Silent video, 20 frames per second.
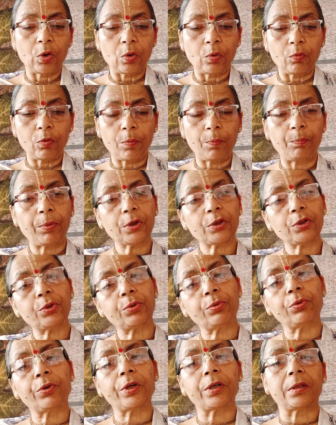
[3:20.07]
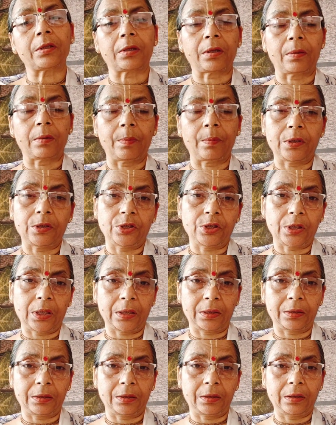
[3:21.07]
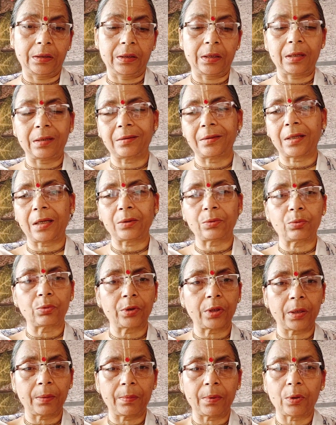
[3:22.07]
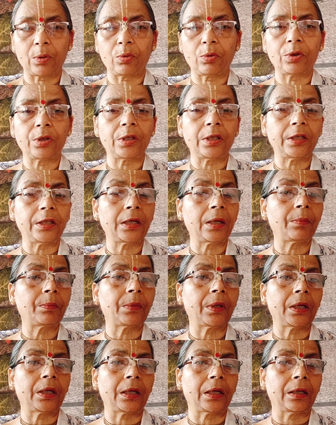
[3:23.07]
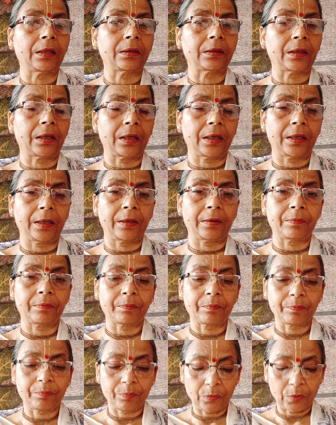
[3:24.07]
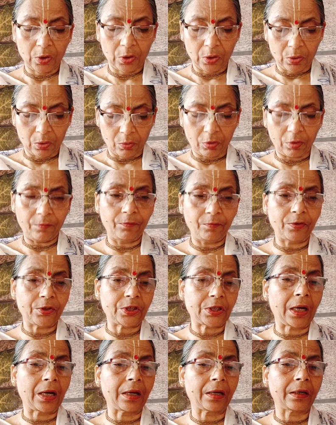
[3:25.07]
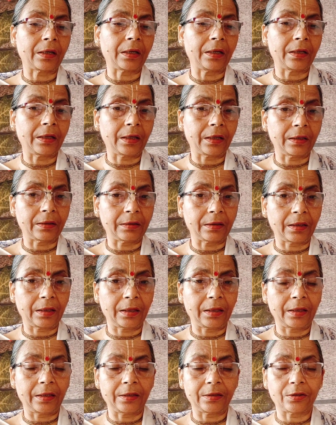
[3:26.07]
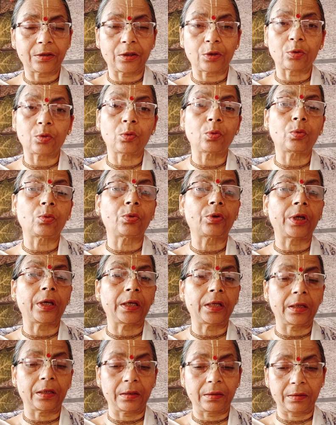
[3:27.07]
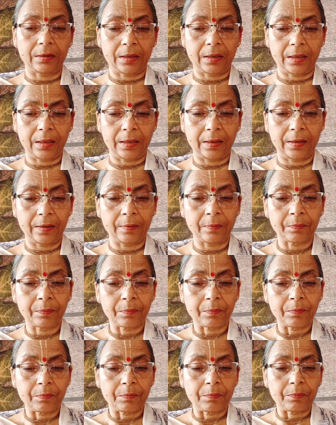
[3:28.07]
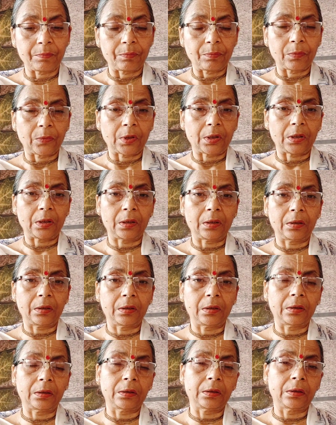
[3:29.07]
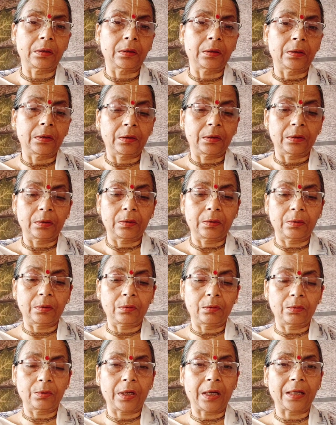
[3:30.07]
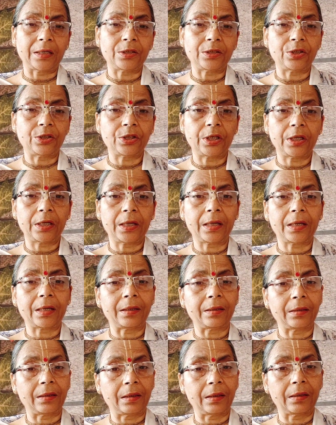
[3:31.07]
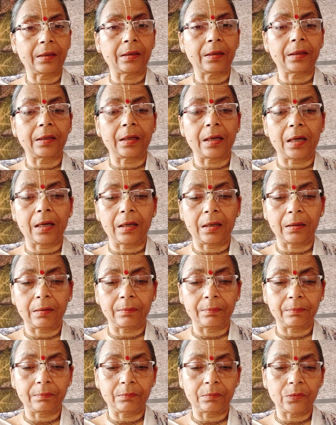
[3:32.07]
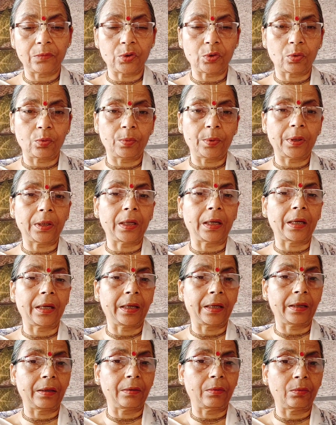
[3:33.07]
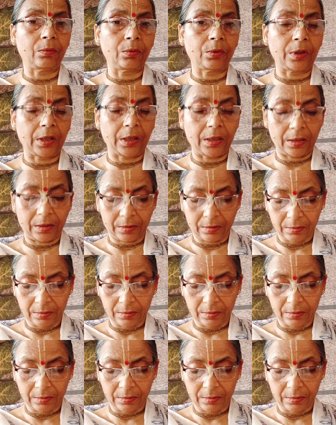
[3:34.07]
वो पशु की तरह बन जाते हैं अर्थात उनके में कोई नियम नहीं रहता है कोई विचार नहीं रहता है सतोगुण नहीं रहता है आ, उनका जीने का ढंग या जो भी है उनका